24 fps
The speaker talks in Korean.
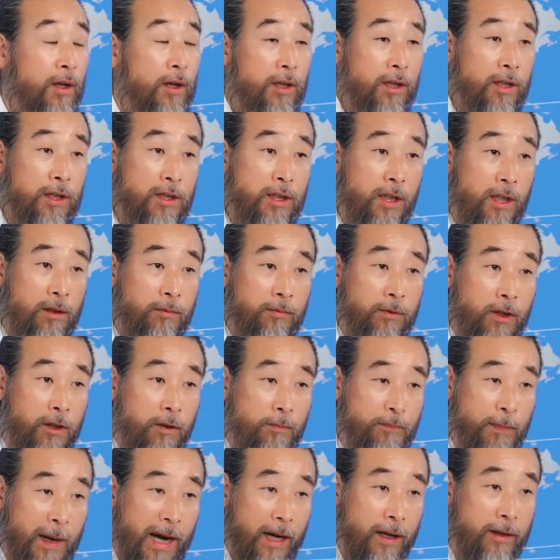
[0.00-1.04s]
이
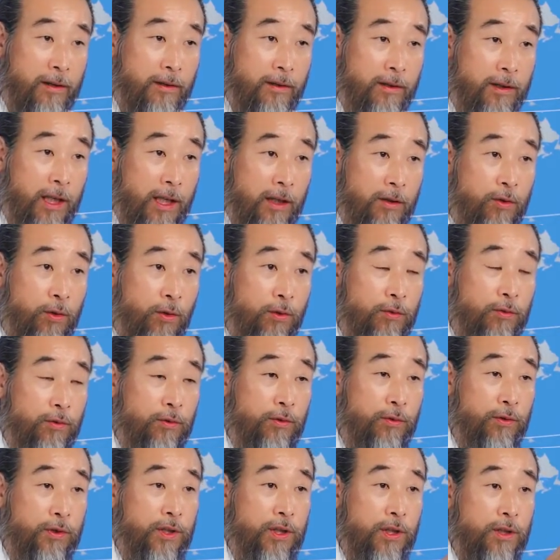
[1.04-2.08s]
사람들을 바르게
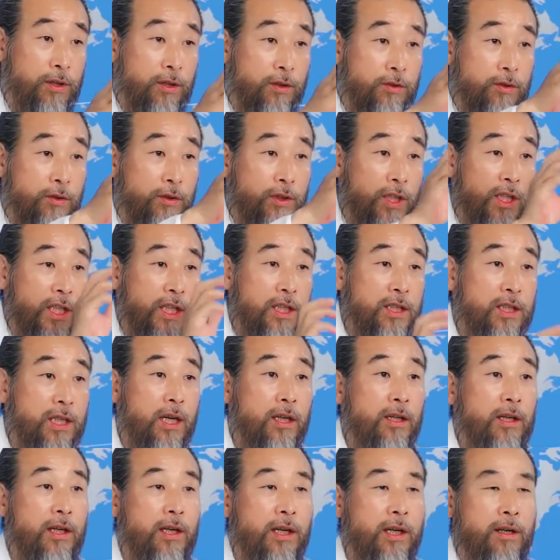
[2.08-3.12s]
교육을 시켜서 이
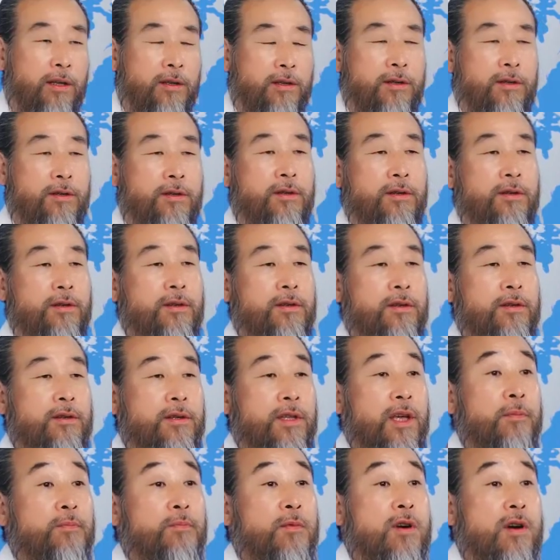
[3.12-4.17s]
사회에
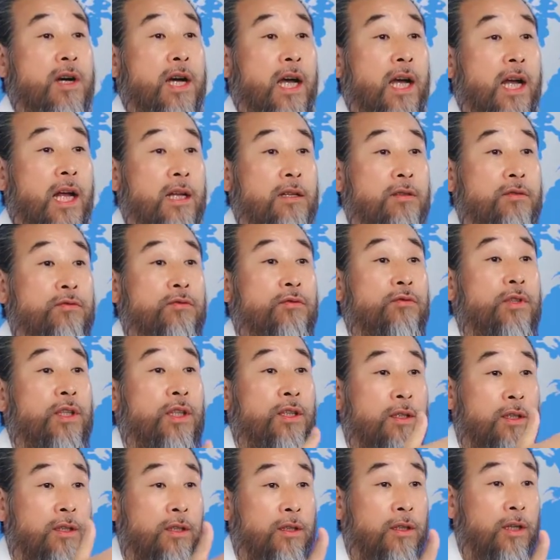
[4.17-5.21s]
크게 뭔가 할 수
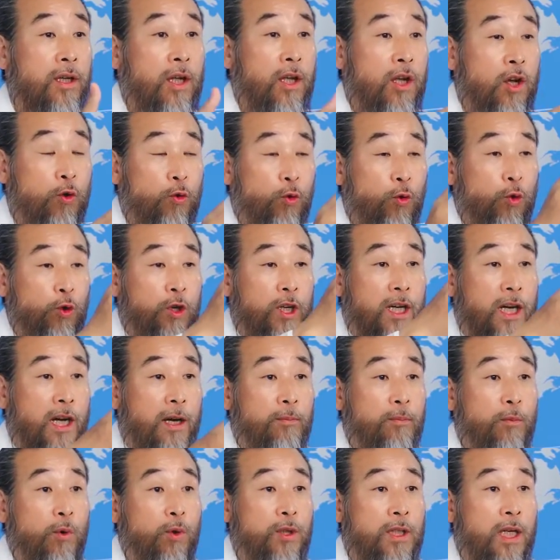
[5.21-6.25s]
있는 우리가
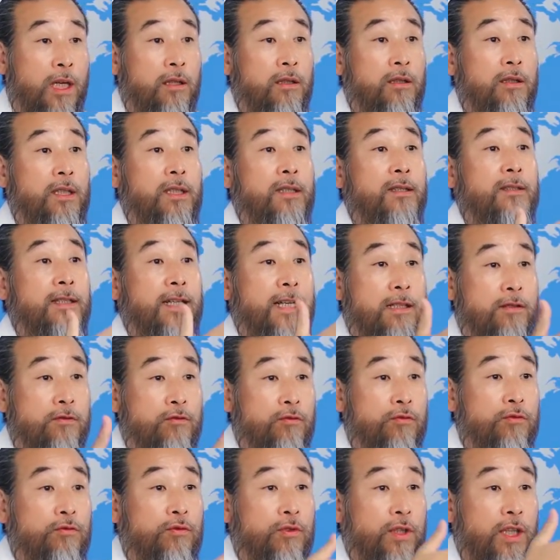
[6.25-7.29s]
못하는 일을 할
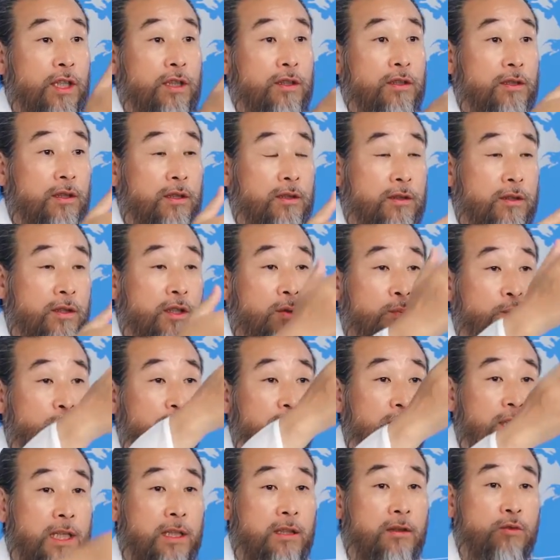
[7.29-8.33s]
수 있는 그
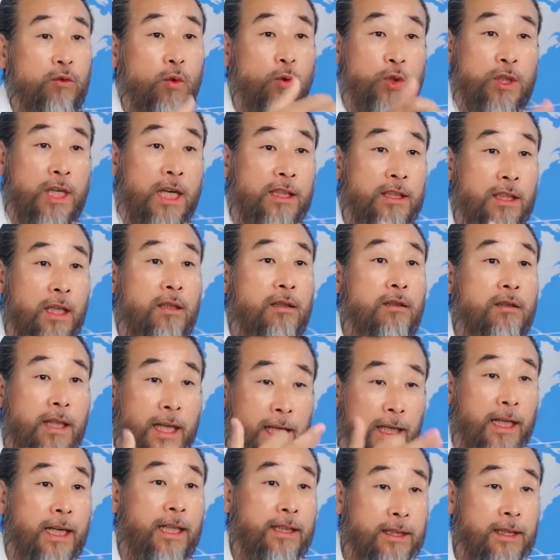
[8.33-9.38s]
분야를 또 생산을
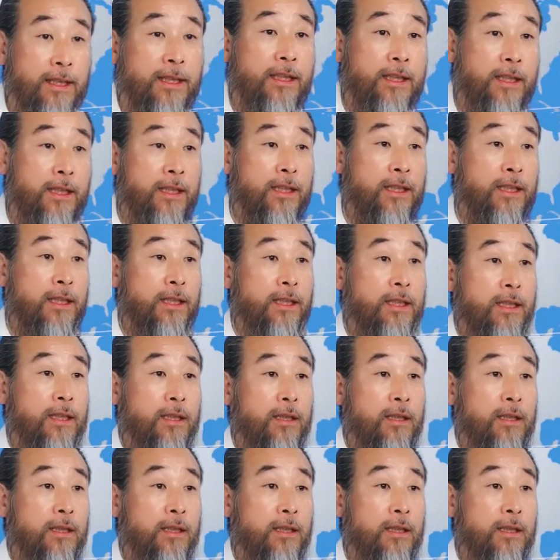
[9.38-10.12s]
해야지.